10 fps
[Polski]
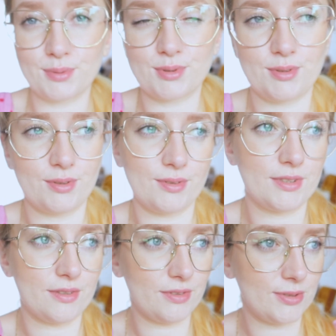duszno,
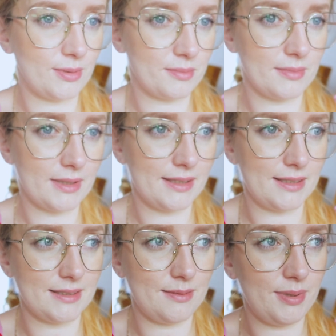że wyszłam
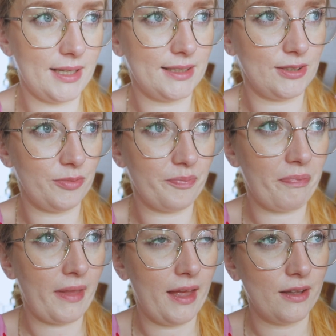e, z blanią
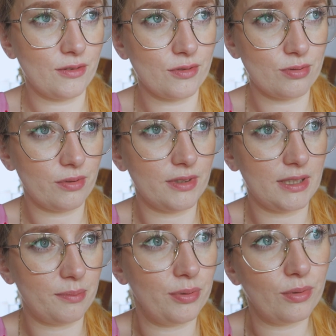dosłownie
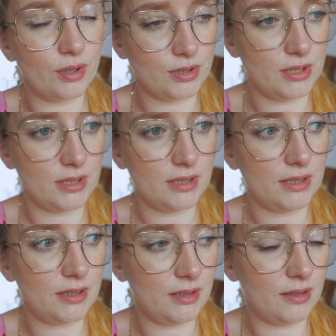na pół godziny
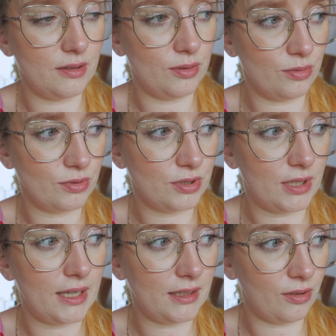i
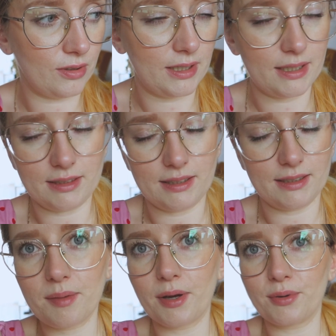już ani ona, ani
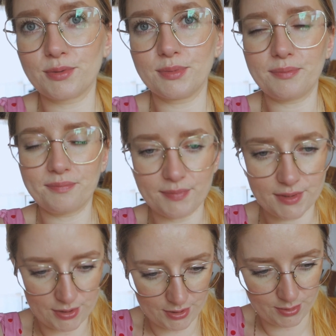ja nie miałyśmy
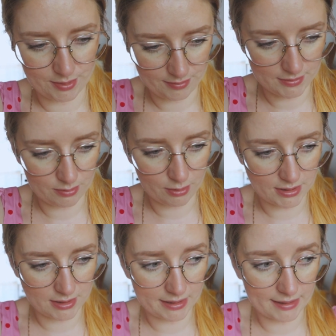siły, żeby
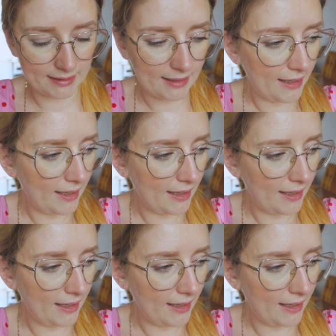łazić dalej.